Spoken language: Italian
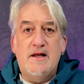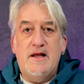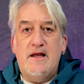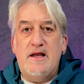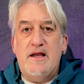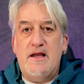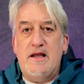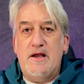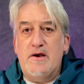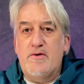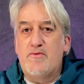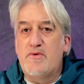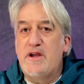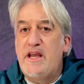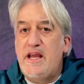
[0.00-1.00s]
È
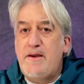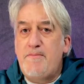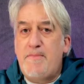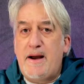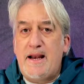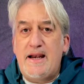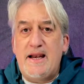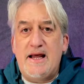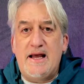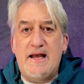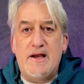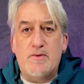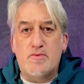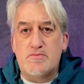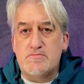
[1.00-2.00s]
un
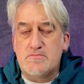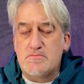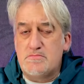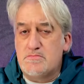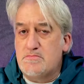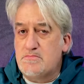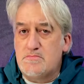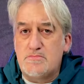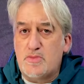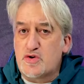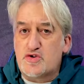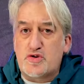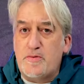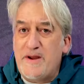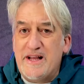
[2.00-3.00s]
gimbal, un, uno
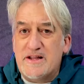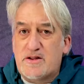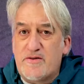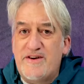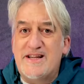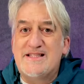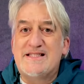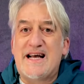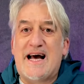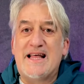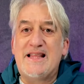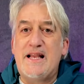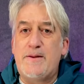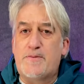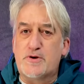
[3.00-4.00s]
strumento
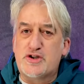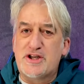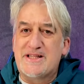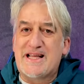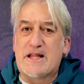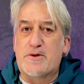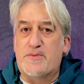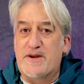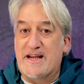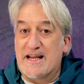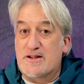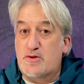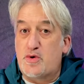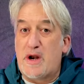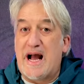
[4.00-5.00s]
versatile progettato per
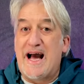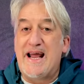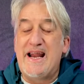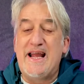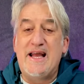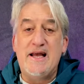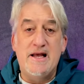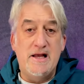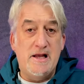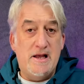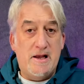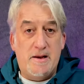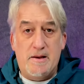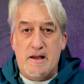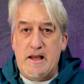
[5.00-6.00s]
catturare
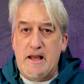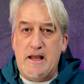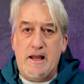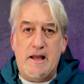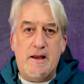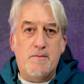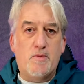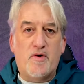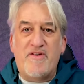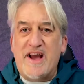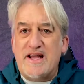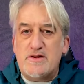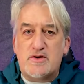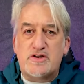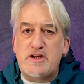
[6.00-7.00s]
eh,
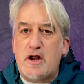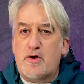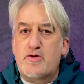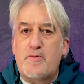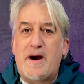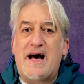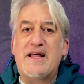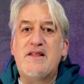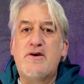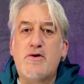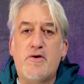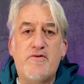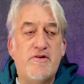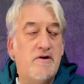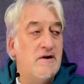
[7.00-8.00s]
muovendosi in
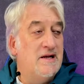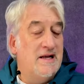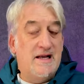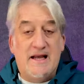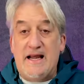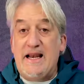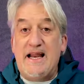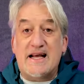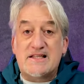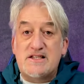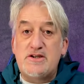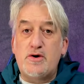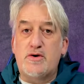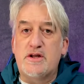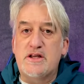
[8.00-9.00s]
automatico le
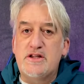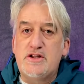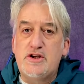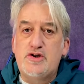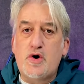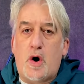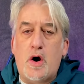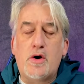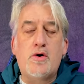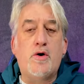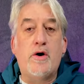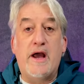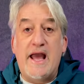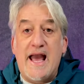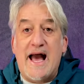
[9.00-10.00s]
azioni di
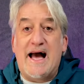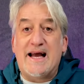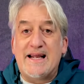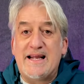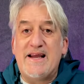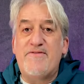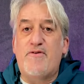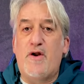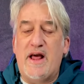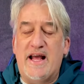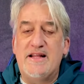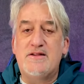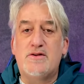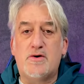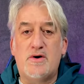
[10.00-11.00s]
gioco e anche
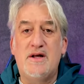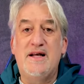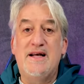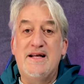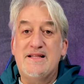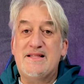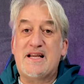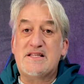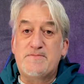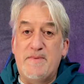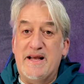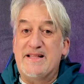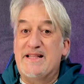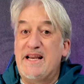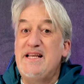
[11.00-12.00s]
volendo
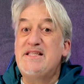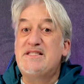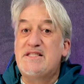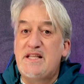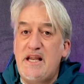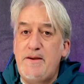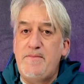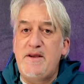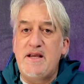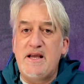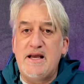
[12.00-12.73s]
trasmettere in streaming